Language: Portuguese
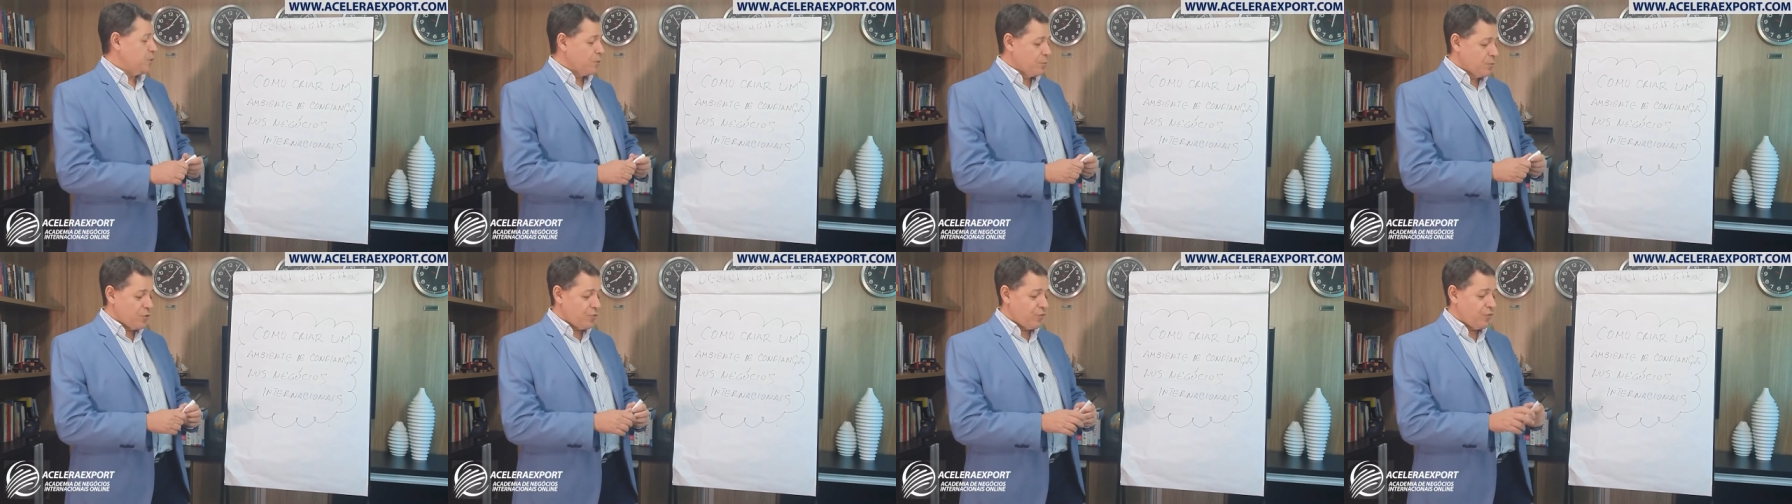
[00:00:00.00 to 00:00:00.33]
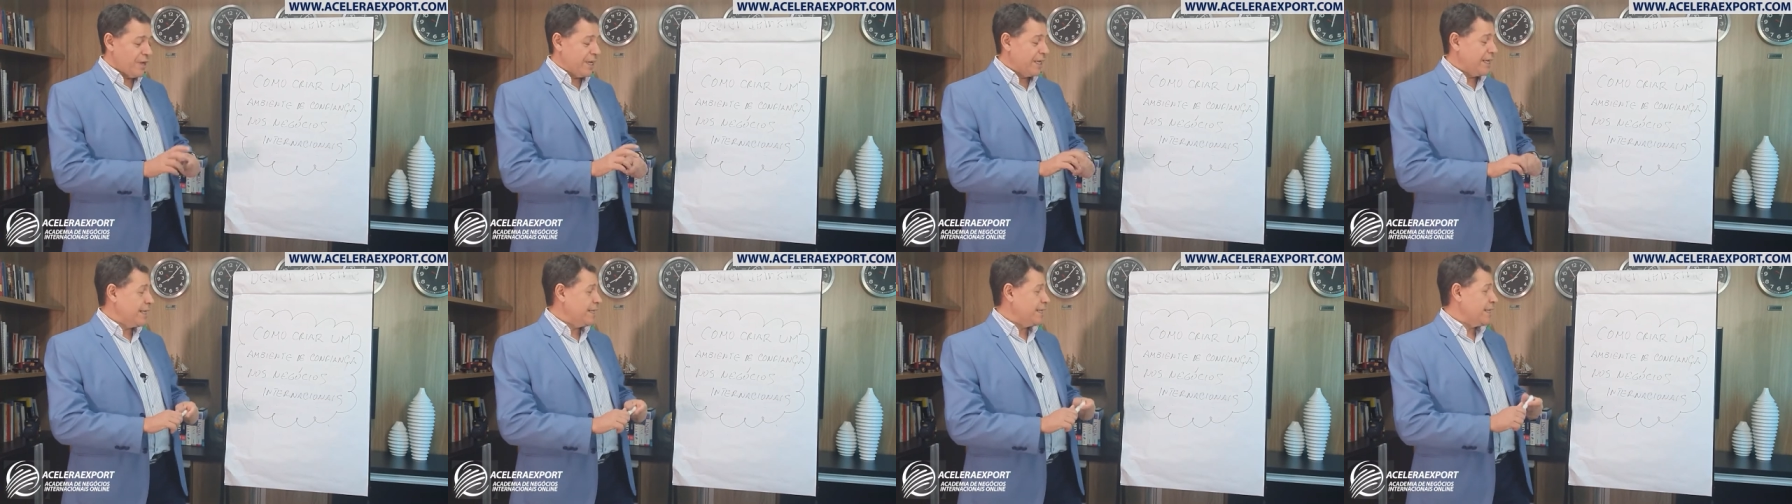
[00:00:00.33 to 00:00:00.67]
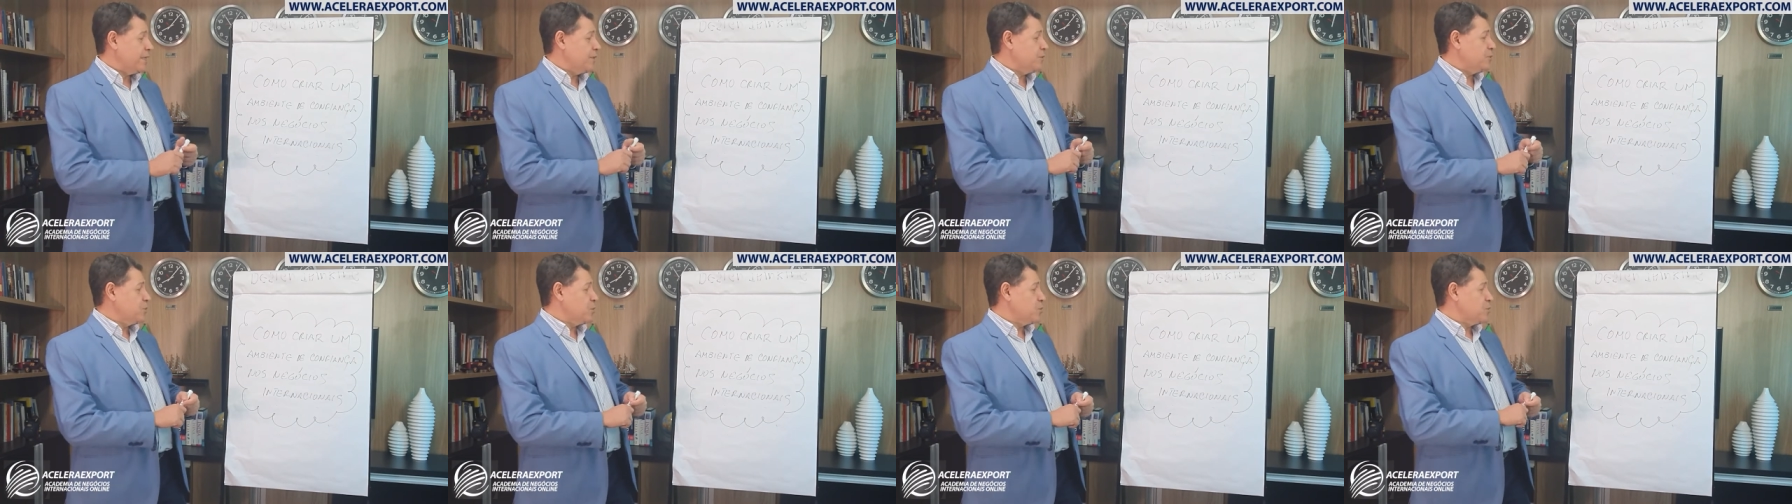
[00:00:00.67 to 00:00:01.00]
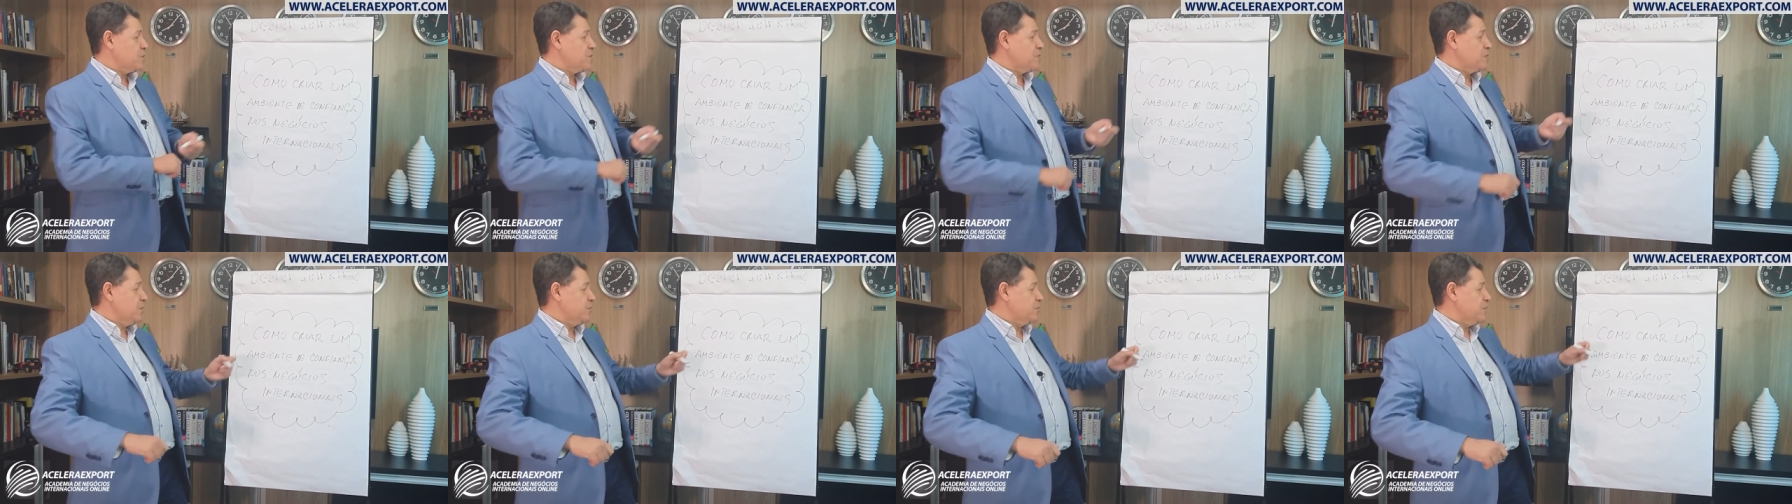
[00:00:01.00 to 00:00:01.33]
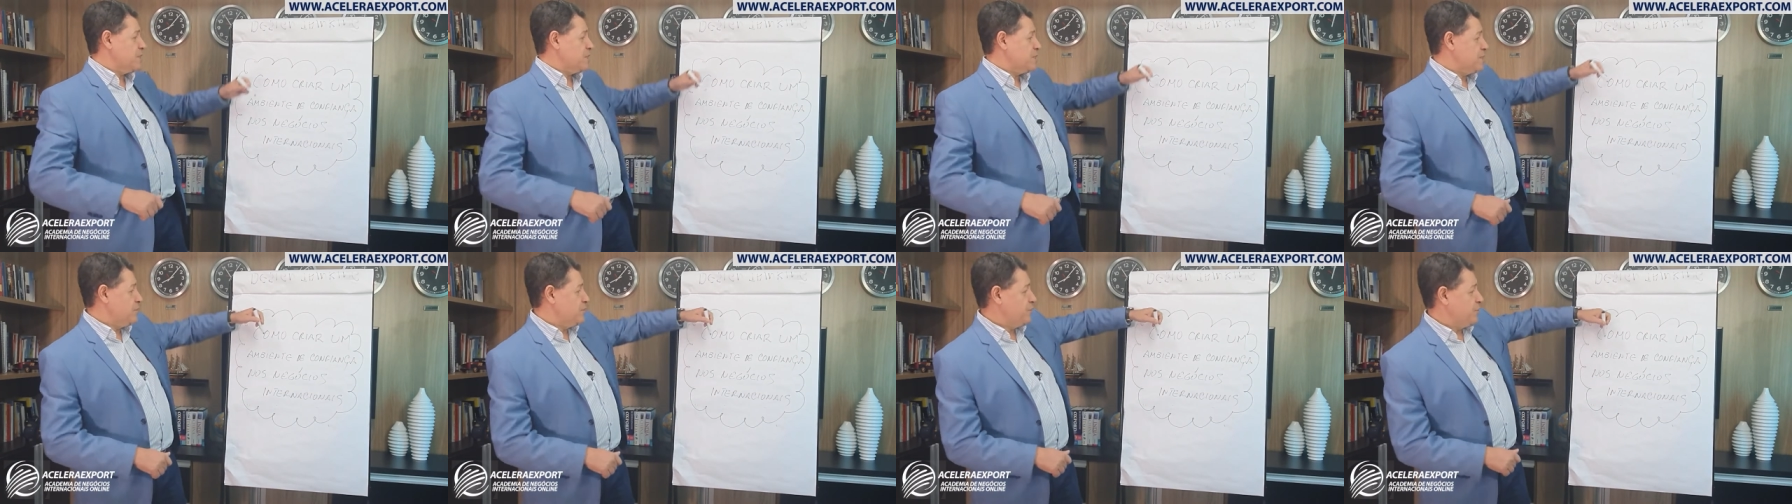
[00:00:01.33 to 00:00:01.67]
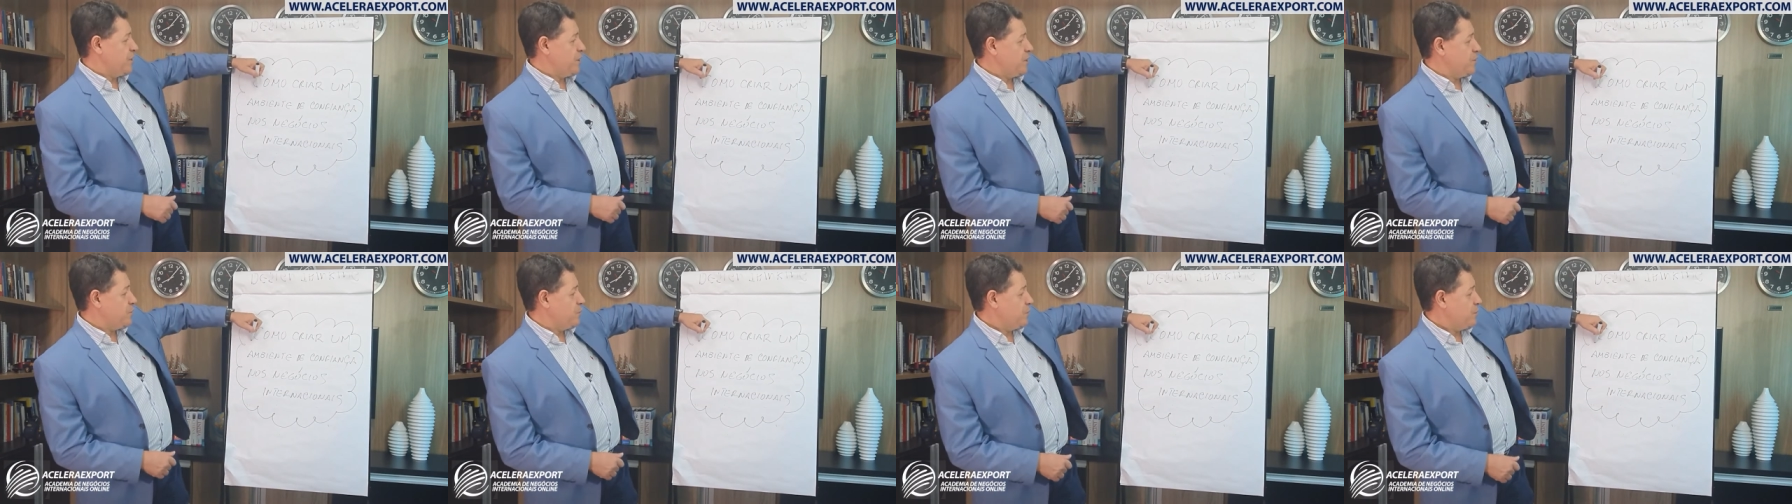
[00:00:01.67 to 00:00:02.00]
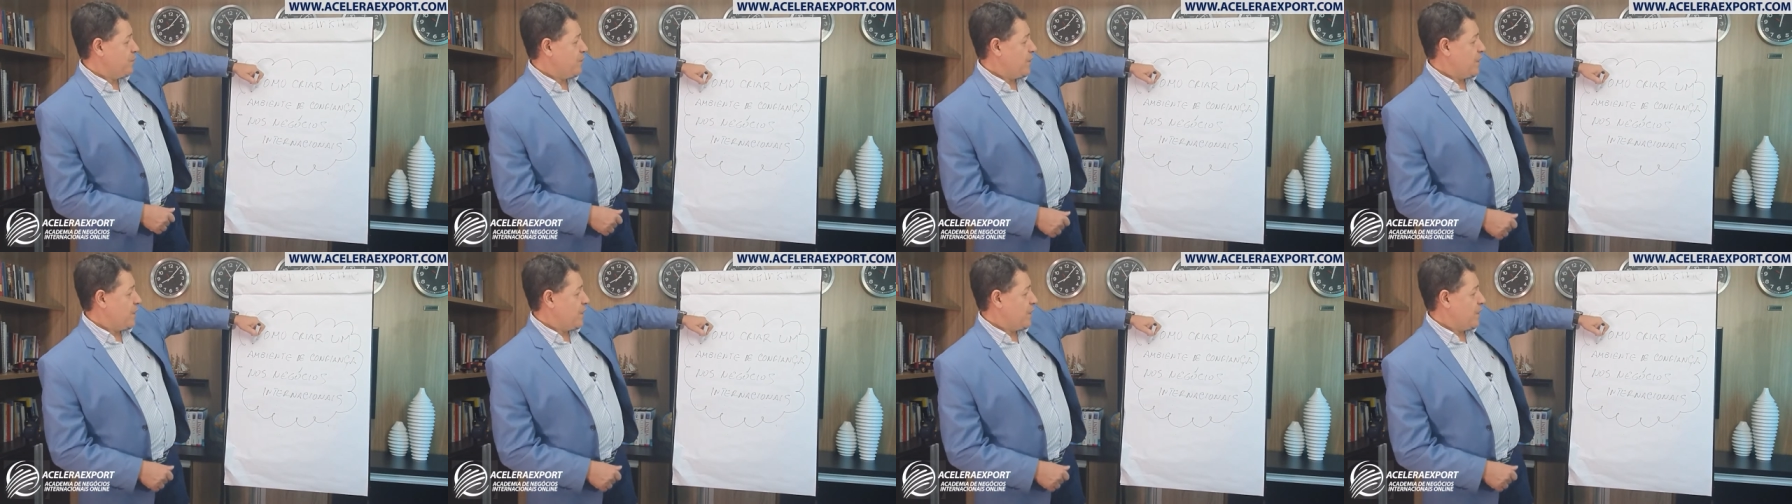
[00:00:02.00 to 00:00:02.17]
Como eu falei na introdução desse vídeo,